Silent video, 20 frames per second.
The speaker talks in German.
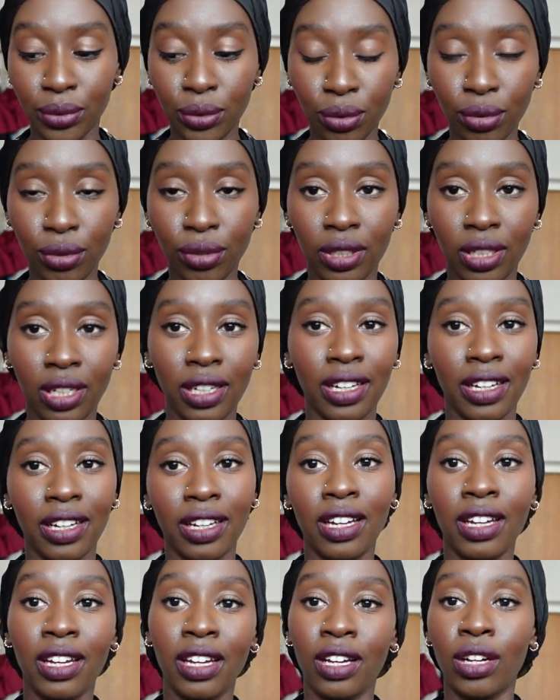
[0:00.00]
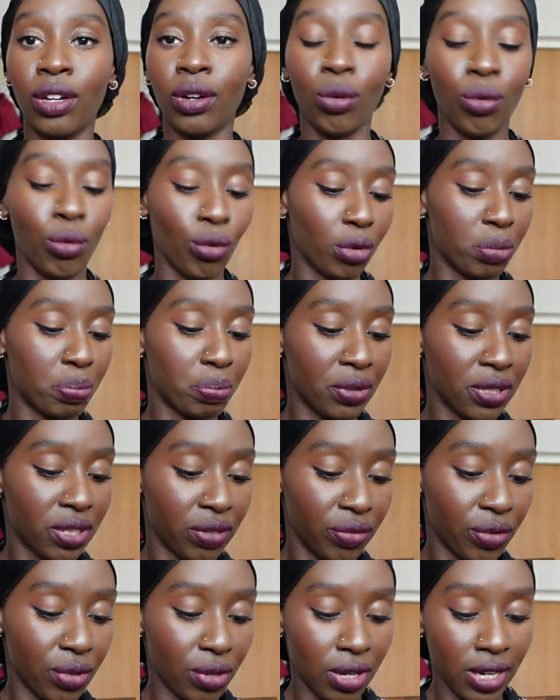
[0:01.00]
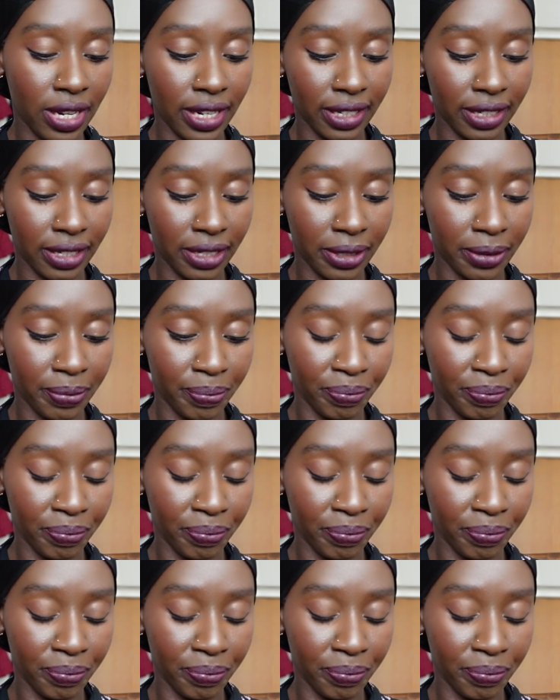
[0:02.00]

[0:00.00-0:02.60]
dunkle Rot bis Violett.